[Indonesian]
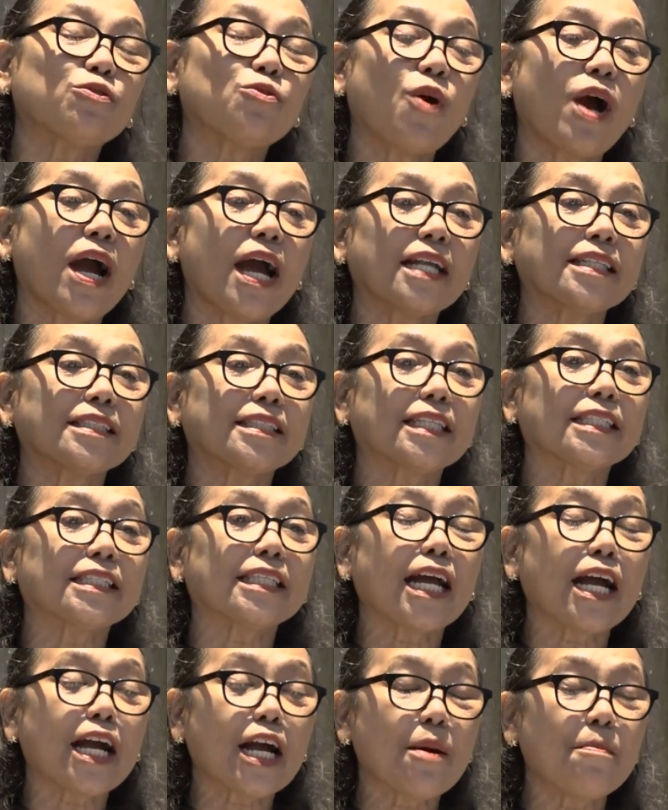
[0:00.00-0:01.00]
Tuhan
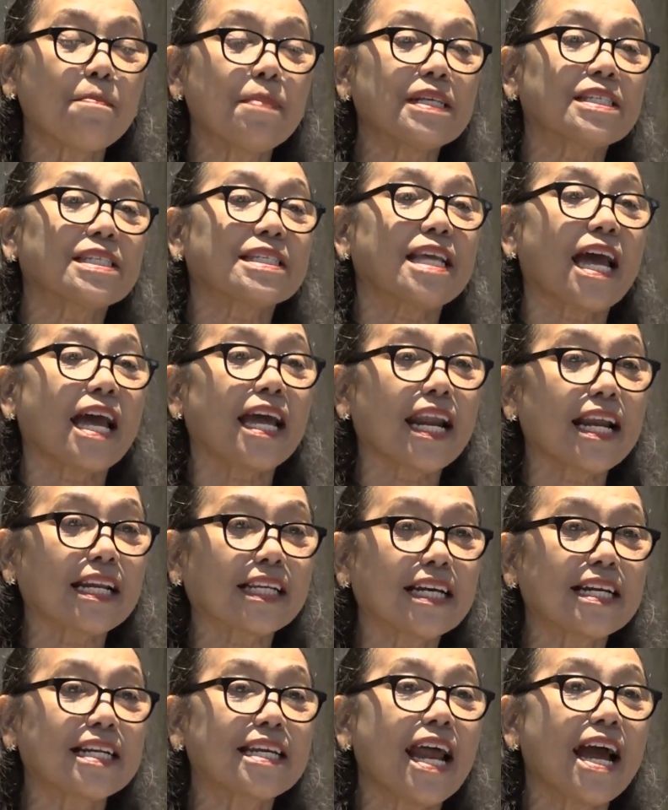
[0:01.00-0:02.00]
tentang kebesaran
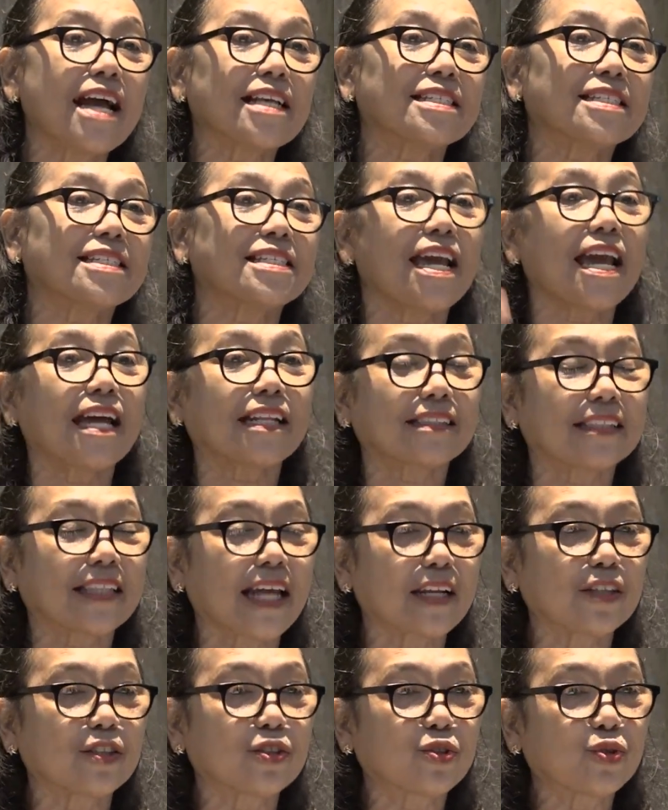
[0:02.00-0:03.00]

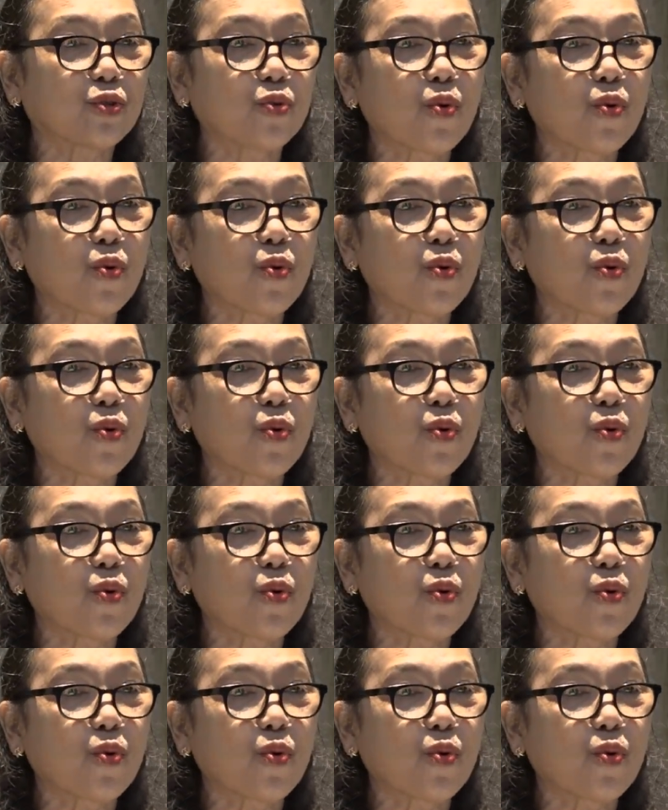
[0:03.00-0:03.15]
kedahsyatan